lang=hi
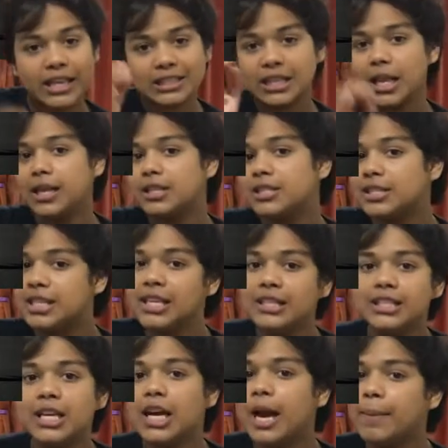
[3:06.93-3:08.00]
इसलिए
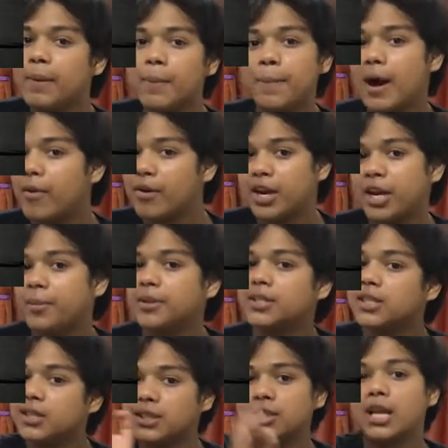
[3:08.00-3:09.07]
सीसी का भी पावर नहीं
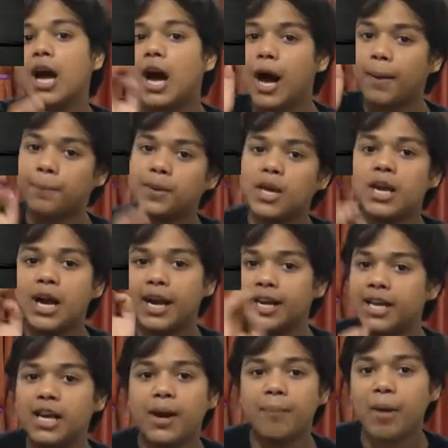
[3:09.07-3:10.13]
बता सकता आपकी
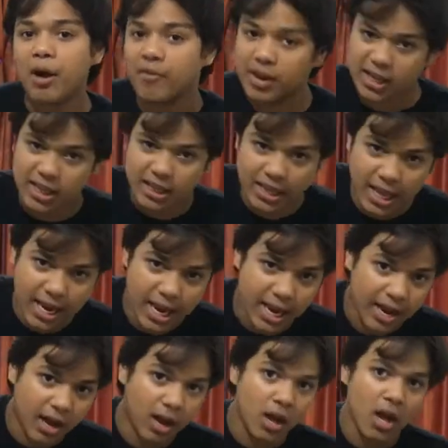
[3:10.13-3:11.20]
गाड़ी का पावर कितना
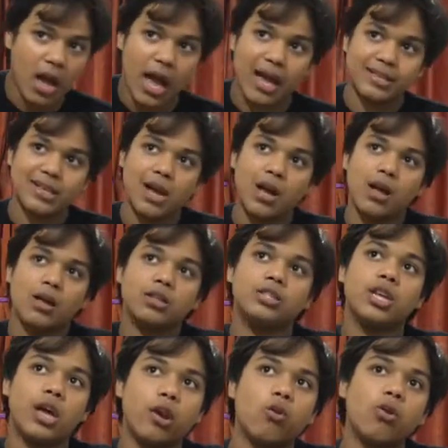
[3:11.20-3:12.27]
रहेगा ऐसा
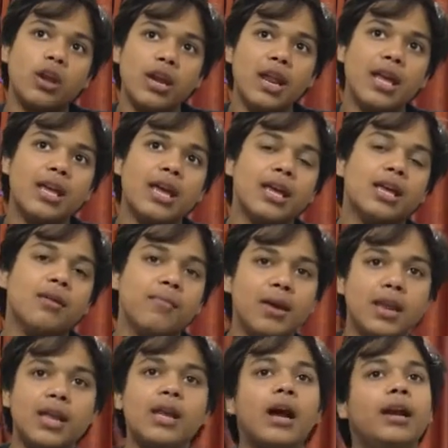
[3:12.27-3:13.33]
ज़रूरी नहीं है कि
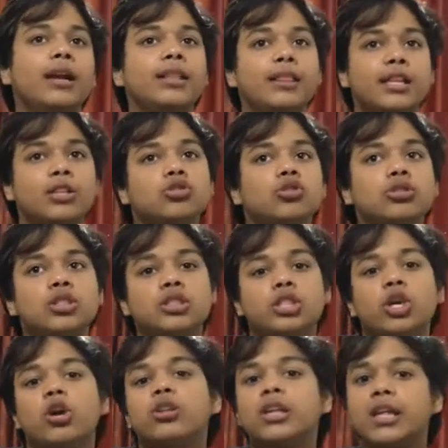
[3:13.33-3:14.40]
मेरी गाड़ी 300 सीसी
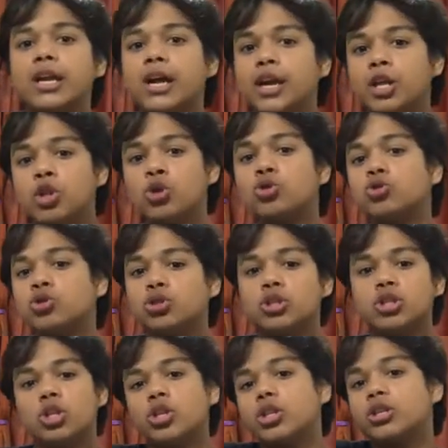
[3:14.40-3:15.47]
और तेरी गाड़ी 200
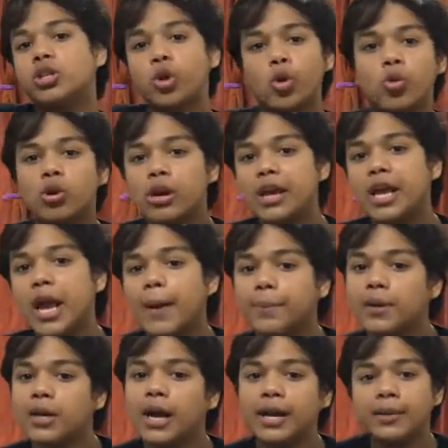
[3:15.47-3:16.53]
सीसी तो ज़रूरी नहीं है
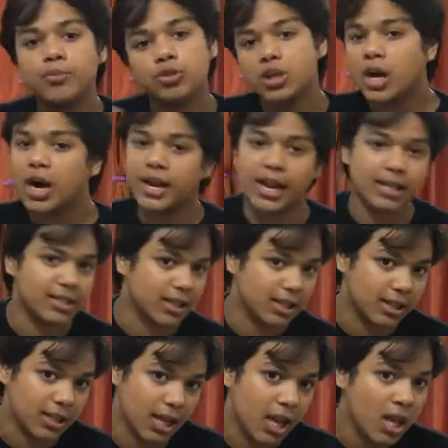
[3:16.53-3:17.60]
आपकी गाड़ी मुझे हरा
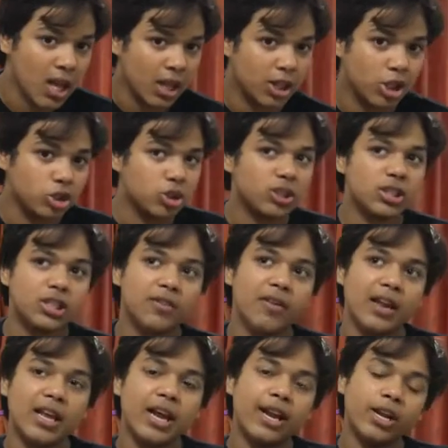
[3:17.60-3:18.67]
सकती है 300 सीसी
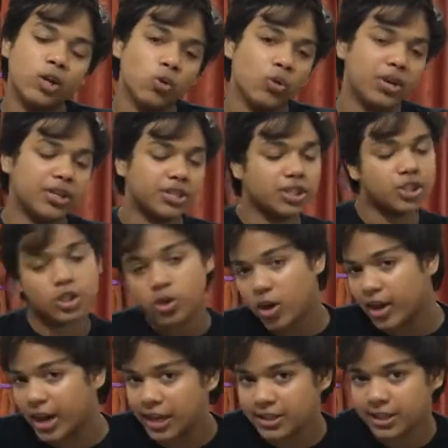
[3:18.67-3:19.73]
वाली गाड़ी 200 सीसी को
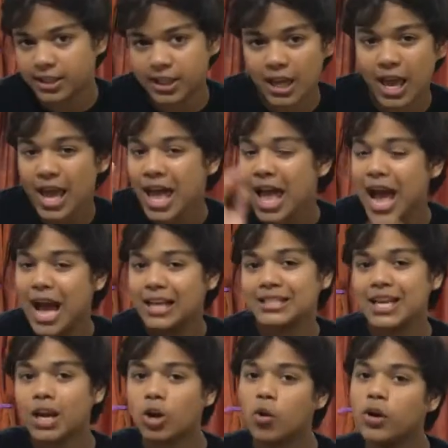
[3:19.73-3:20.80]
हरा सकती है
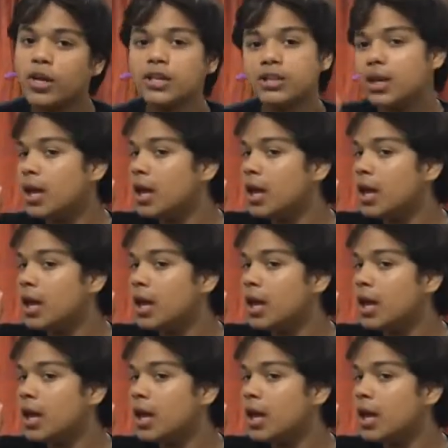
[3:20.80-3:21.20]
ऐसा कोई